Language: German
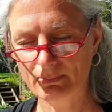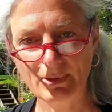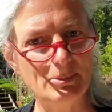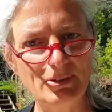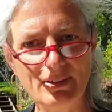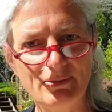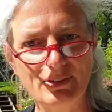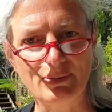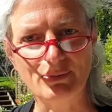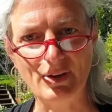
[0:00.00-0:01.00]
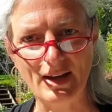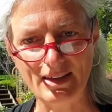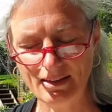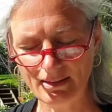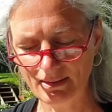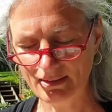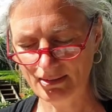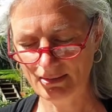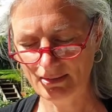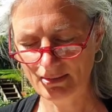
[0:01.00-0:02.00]
Gibt es etwas zu feiern?
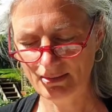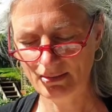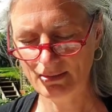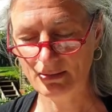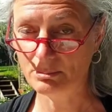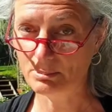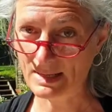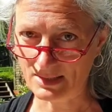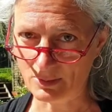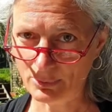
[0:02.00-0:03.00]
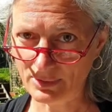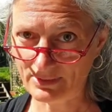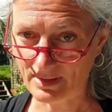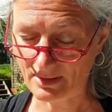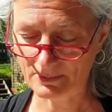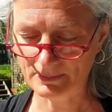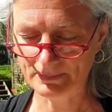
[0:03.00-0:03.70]
Mein Geburtstag.